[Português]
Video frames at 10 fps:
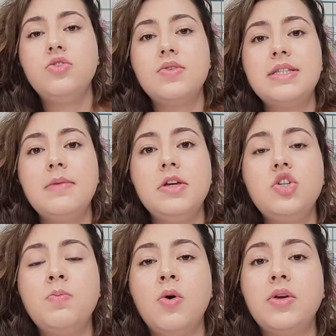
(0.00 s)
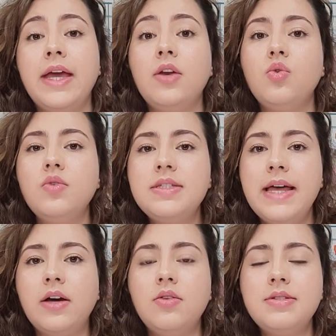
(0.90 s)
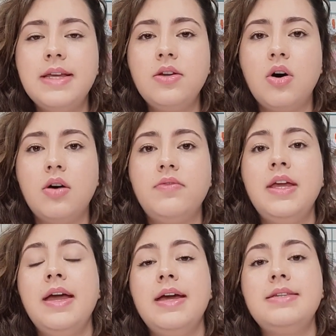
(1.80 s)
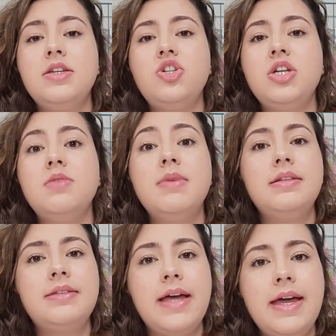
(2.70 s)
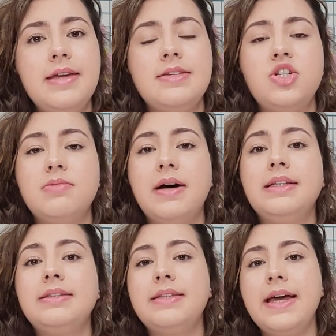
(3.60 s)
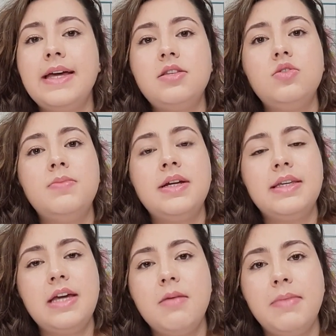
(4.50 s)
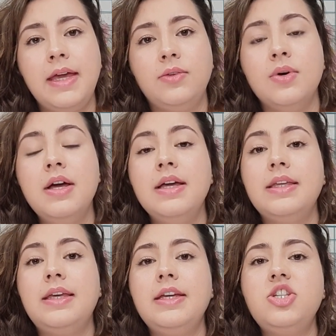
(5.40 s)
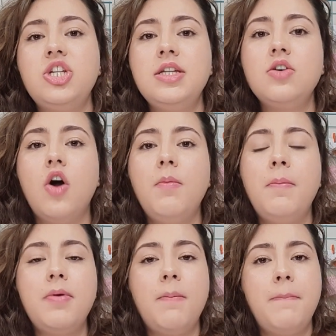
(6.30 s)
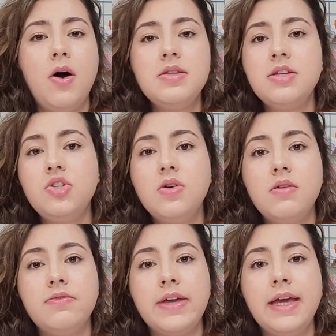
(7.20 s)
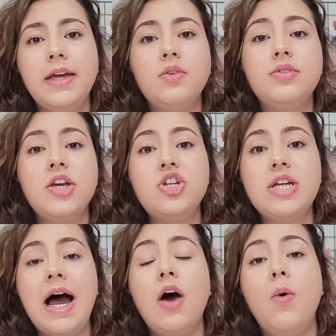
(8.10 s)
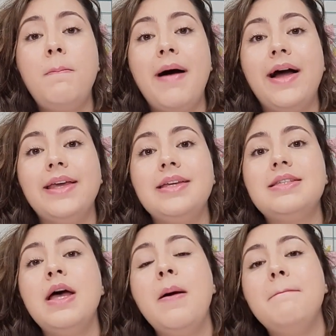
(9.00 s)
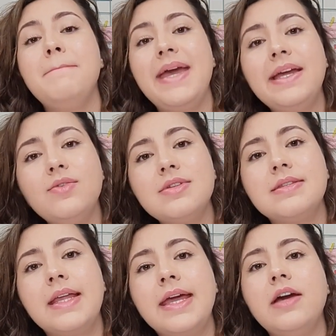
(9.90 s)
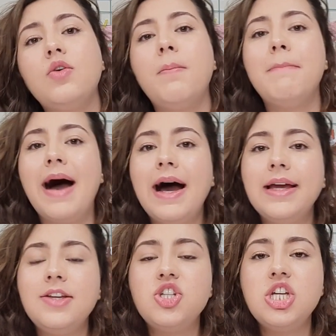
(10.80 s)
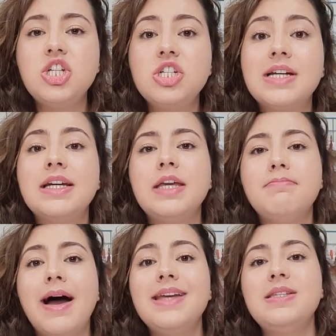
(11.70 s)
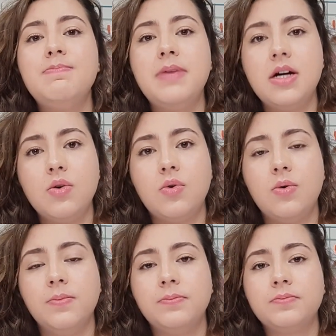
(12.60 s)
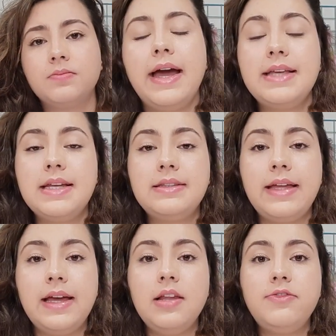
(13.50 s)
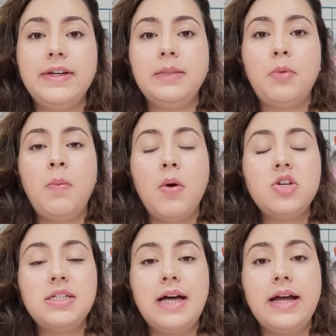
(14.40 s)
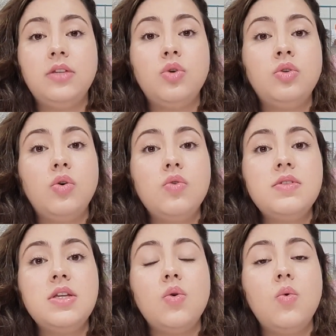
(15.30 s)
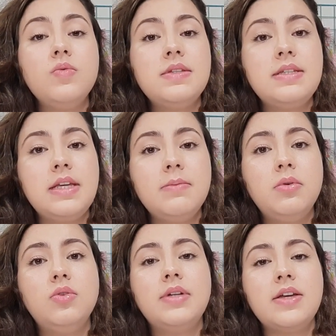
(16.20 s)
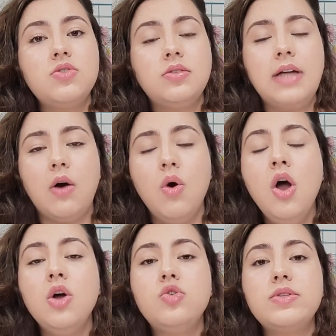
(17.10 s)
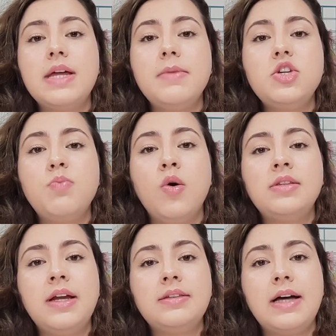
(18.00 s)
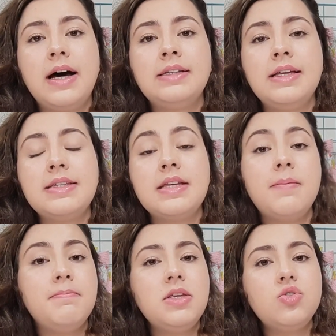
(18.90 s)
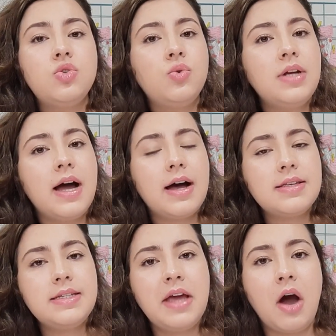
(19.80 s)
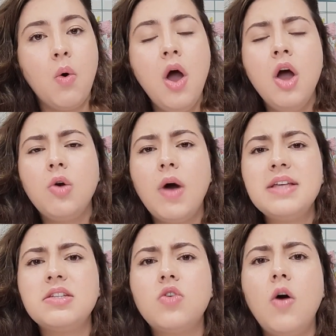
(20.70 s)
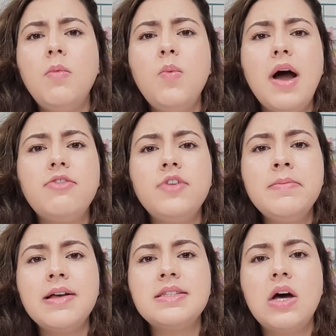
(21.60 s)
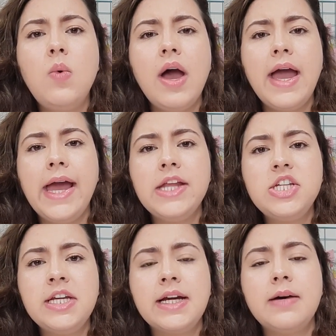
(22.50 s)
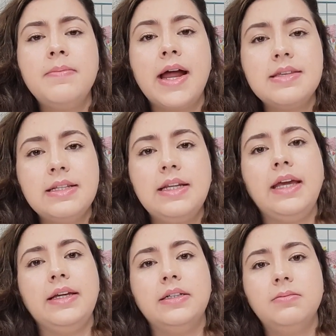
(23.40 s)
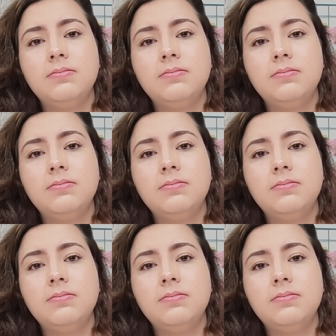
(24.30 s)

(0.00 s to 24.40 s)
Justamente porque no século XIX existia uma tese chamada Tese do Branqueamento, que tinha como proposta de governo deixar o país menos negro barra indígena e mais branco. Essa tela feita por Portinari tornou-se um símbolo nacional, justamente por tratar dessa mistura racial, quase como uma afirmação étnica brasileira.